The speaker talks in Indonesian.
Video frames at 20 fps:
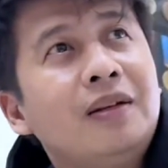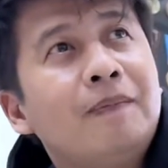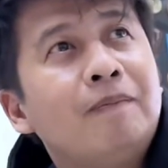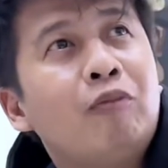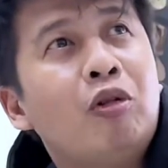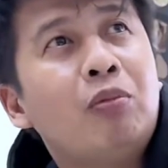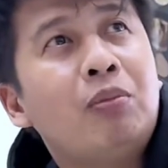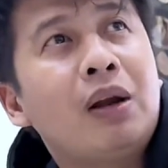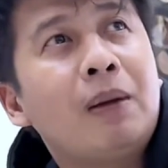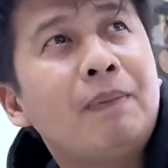
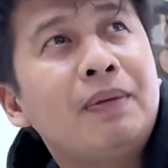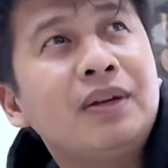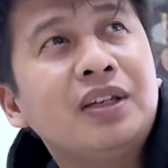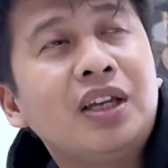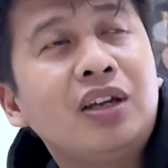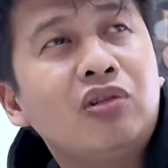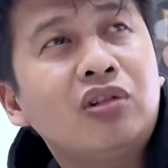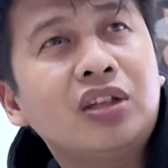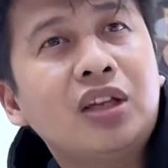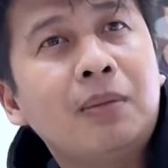mau berapa
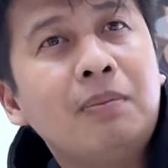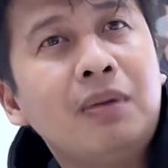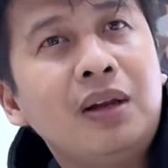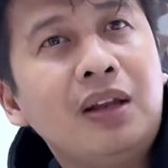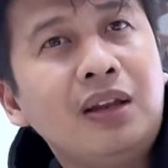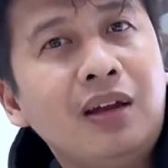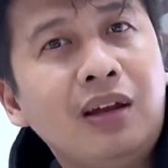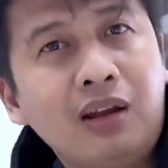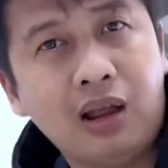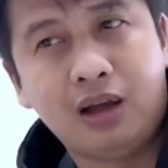sendok
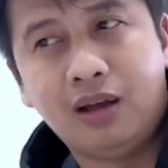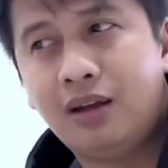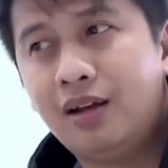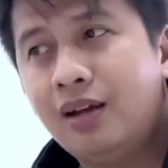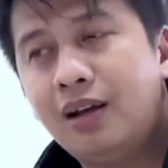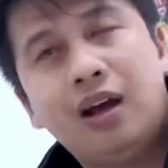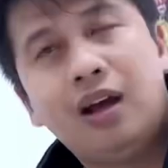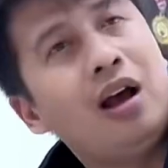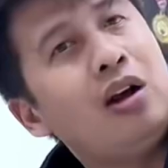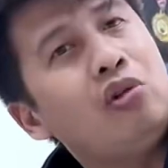sambalnya lah
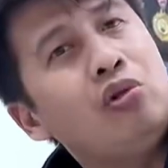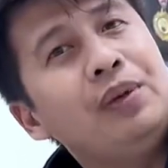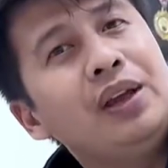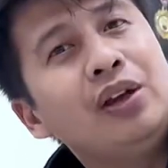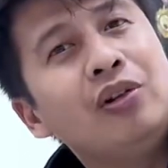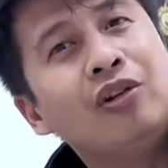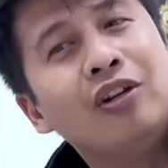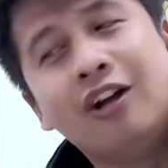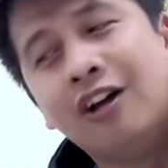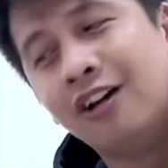aku
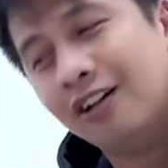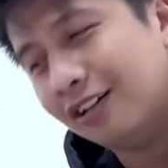bingung loh